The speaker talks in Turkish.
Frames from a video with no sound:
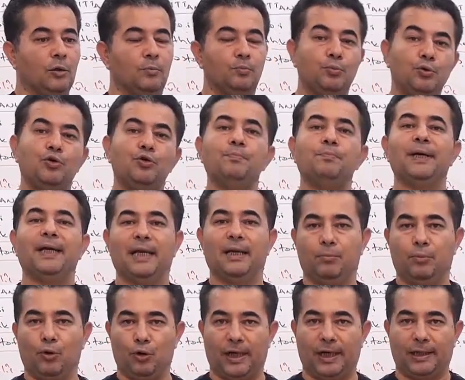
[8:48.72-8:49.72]
Bugün
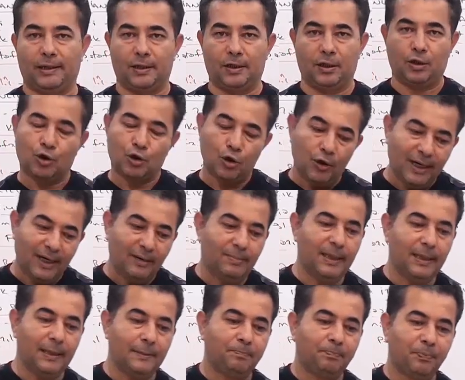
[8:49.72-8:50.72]
bile böyledir. Şöyle
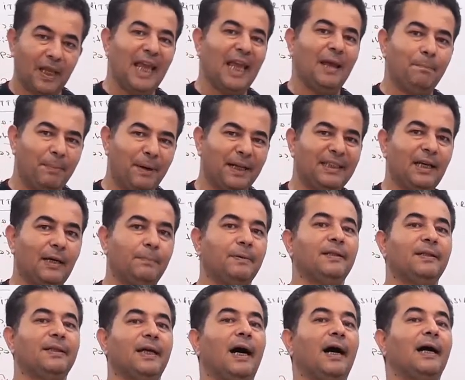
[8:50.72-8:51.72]
bir empati yapın,
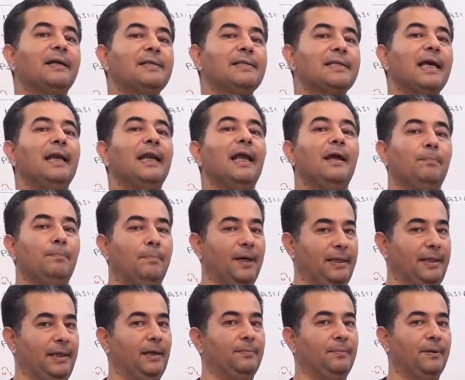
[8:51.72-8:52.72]
tarihsel
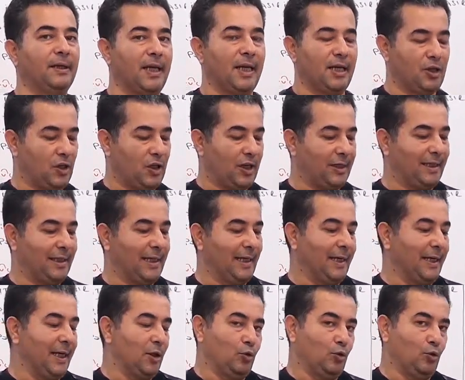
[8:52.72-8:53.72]
empati yapın gençler.
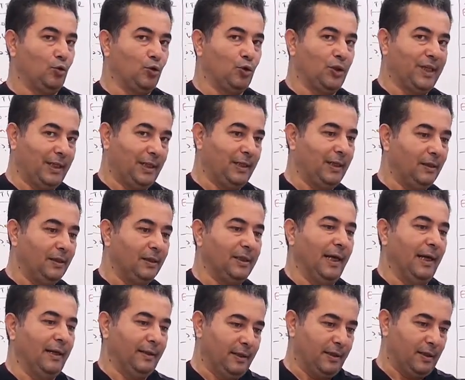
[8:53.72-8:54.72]
Geriye doğru gidin,
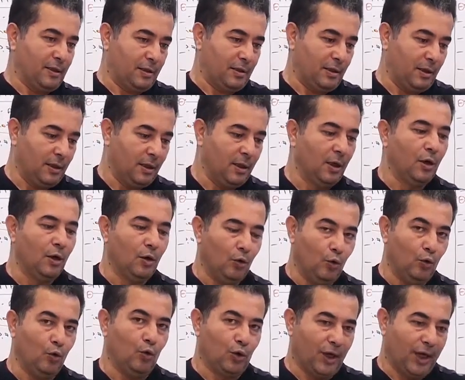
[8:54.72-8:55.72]
kendinizi
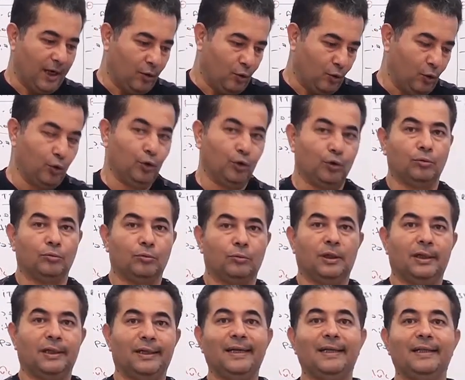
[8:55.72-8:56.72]
oraya koyun.
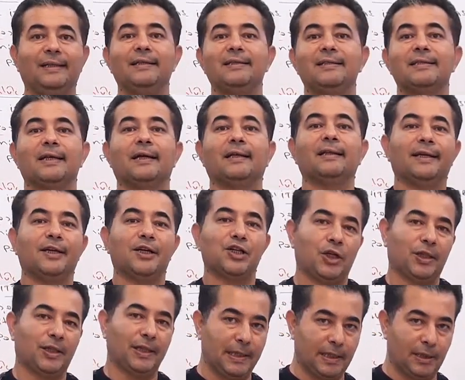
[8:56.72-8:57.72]
Hindistan'da
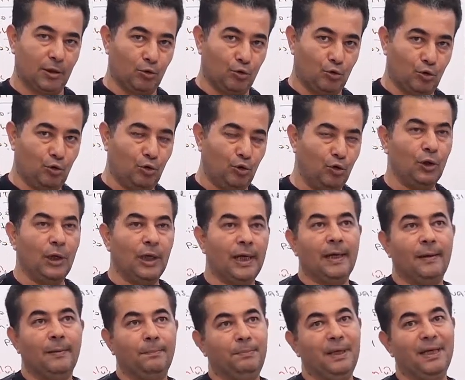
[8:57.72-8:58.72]
yaşadığınızı düşünün.
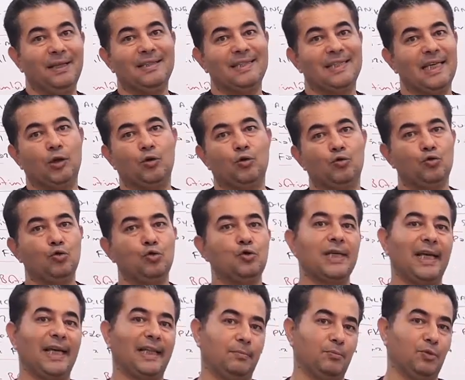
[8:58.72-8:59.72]

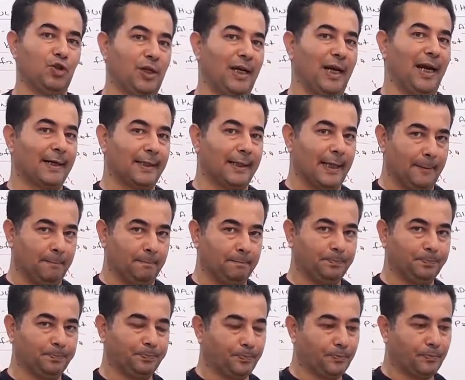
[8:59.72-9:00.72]
1870'lerde.
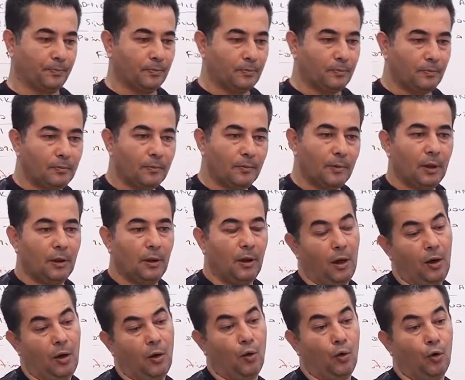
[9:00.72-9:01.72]

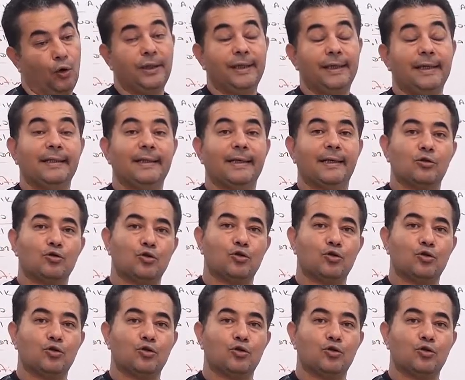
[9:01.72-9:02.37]
Ao, İngiltere